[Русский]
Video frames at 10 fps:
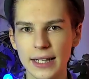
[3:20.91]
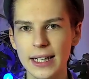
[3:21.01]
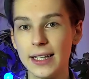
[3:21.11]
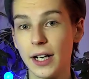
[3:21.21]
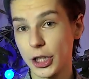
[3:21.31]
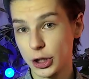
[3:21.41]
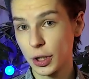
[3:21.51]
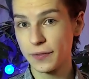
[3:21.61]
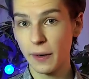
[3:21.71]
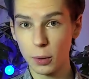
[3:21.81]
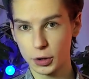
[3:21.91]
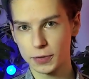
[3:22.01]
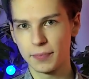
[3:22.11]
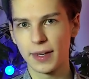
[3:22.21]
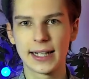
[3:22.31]
И резонный
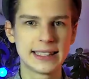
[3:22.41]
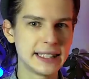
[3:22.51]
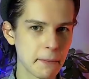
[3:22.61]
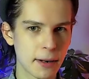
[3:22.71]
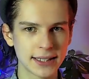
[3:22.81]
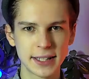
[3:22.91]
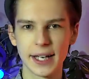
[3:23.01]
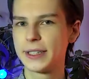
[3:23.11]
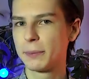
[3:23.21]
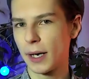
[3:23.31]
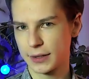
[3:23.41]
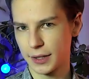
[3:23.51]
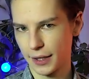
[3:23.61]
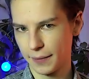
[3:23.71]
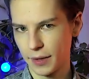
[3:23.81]
вопрос, где брать эти
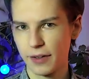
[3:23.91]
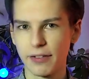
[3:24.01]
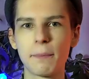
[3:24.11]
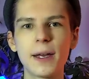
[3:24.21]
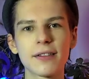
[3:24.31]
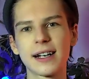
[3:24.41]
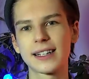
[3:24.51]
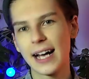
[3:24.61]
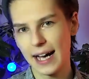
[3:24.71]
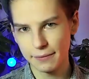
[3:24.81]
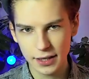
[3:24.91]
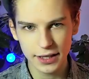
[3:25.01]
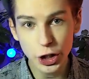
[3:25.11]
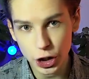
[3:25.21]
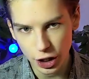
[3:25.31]
паттерны? Во-первых, да,
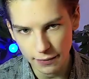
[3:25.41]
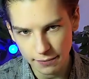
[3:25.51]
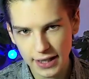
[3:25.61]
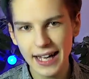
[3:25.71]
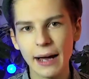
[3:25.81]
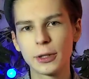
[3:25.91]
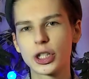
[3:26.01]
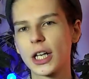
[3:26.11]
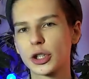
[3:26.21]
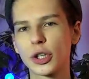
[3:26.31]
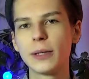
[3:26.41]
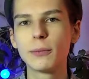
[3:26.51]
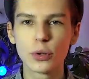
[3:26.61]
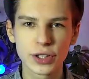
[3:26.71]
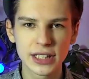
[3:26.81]
книжки. Я обещал, что не
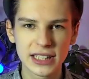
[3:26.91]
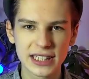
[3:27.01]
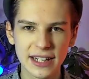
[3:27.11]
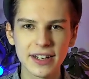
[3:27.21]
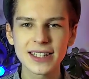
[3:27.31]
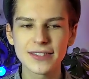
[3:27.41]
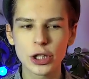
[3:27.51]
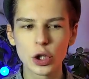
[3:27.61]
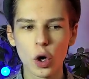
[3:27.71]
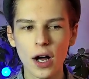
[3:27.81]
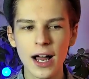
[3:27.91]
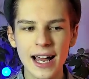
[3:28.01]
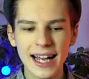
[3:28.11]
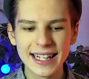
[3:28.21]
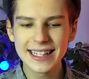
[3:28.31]
буду здесь их советовать, но
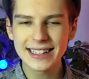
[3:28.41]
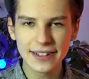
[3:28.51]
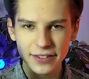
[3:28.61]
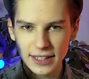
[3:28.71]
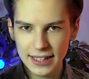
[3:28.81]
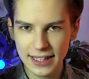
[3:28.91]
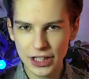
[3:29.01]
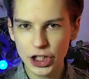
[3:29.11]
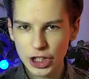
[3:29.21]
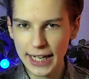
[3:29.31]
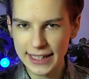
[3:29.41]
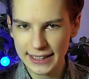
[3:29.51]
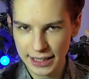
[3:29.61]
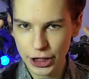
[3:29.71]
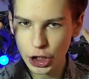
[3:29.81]
если вы
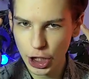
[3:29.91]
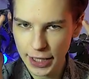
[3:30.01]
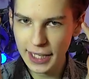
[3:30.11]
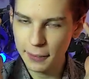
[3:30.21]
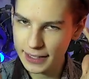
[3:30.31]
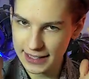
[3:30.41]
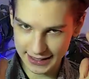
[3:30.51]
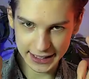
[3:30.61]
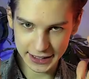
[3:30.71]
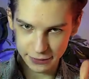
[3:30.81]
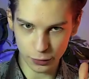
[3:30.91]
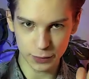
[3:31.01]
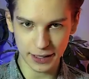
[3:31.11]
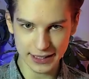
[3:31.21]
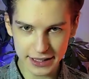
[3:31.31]
читаете книжки именно с этим
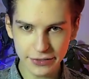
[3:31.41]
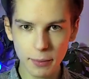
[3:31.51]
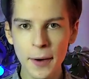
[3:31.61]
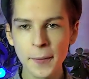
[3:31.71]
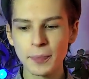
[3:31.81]
вот мотивом